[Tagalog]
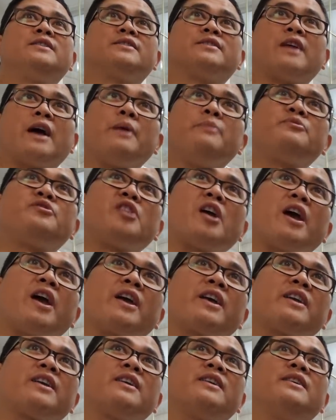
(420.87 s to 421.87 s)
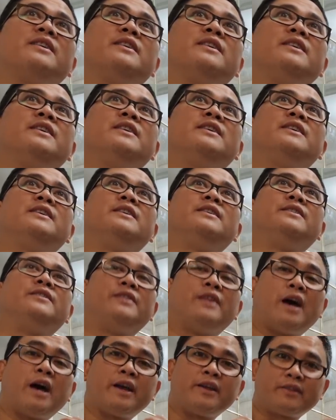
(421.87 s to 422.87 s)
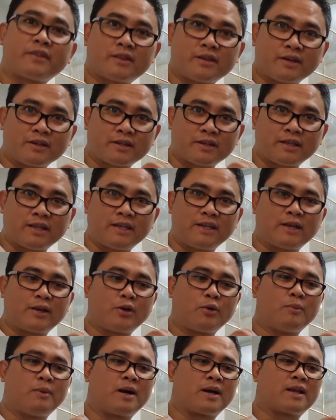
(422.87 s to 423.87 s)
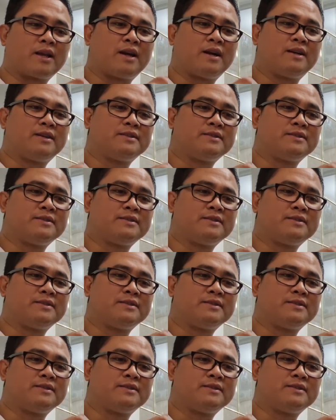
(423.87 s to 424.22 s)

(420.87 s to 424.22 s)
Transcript: time check. 9.30 ng umaga.